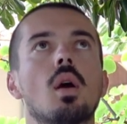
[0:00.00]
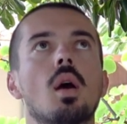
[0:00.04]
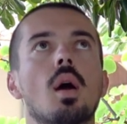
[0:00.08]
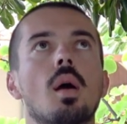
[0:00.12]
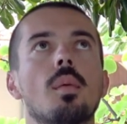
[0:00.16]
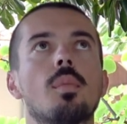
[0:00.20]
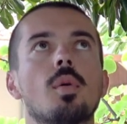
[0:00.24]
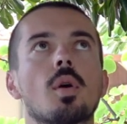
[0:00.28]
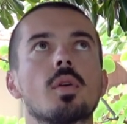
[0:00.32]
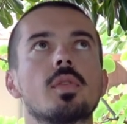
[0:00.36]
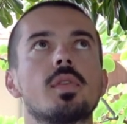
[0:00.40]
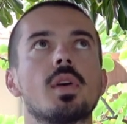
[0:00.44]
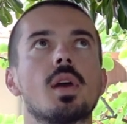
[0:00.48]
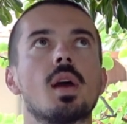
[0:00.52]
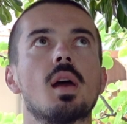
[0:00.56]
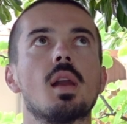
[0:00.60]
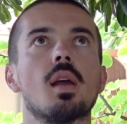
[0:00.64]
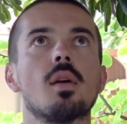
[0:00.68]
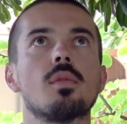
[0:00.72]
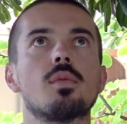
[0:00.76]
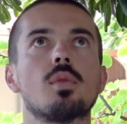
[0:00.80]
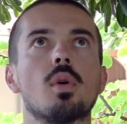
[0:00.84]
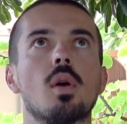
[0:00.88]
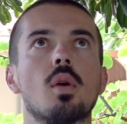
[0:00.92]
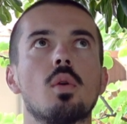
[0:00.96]
apporter à
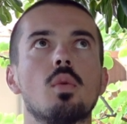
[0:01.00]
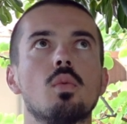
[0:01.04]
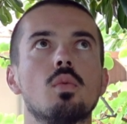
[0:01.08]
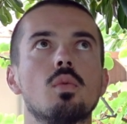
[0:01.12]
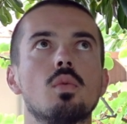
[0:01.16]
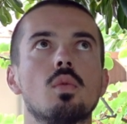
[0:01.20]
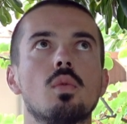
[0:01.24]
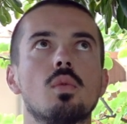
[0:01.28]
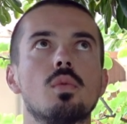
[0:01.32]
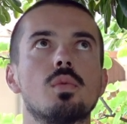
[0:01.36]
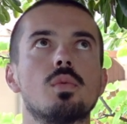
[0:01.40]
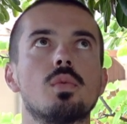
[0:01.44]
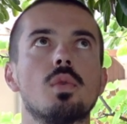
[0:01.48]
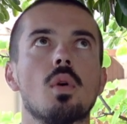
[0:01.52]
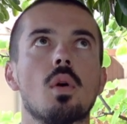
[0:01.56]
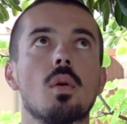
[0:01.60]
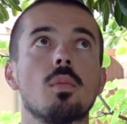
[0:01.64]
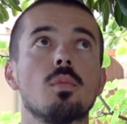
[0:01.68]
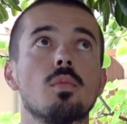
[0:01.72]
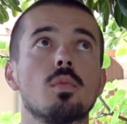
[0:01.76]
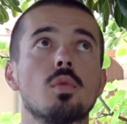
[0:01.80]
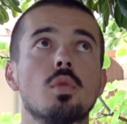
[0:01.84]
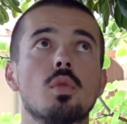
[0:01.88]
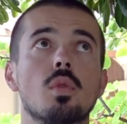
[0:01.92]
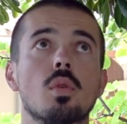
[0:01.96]
la fois une,
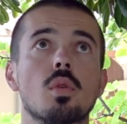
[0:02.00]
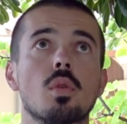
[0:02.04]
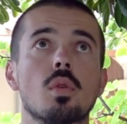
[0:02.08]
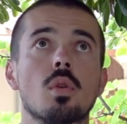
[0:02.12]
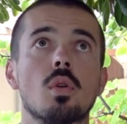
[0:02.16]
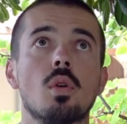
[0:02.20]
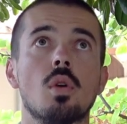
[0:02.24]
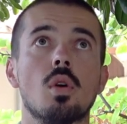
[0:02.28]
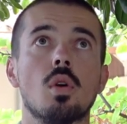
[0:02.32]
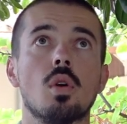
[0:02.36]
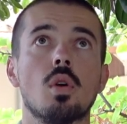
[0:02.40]
forme de,